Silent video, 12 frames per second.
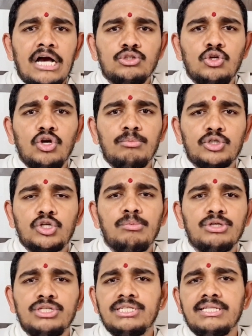అందులో
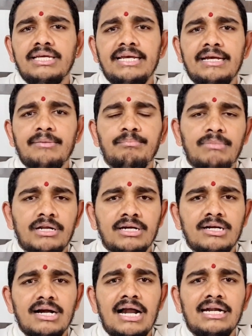మొట్టమొదటిది
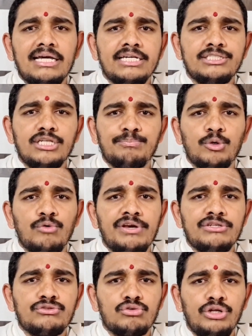మనం కాళ్ళకి చెప్పులు
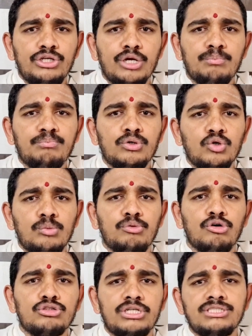వేసుకుని ఎప్పుడూ
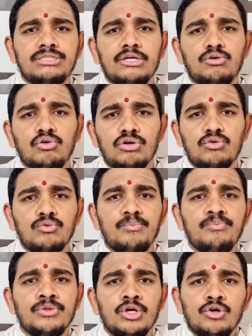భోజనం చేయకూడదు
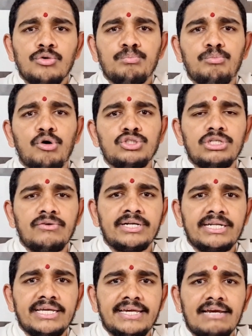భోజనం
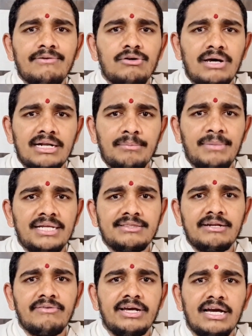అంటే కేవలం అన్నం
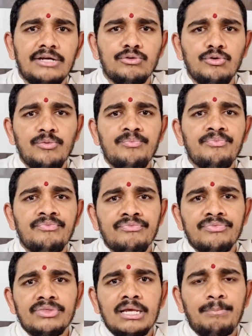మాత్రమే కాదు
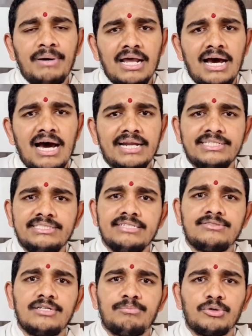ఫలహారం
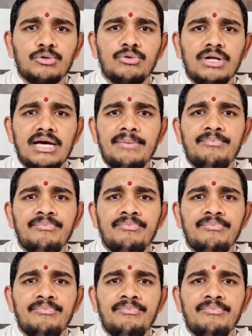చేసినప్పుడు కూడా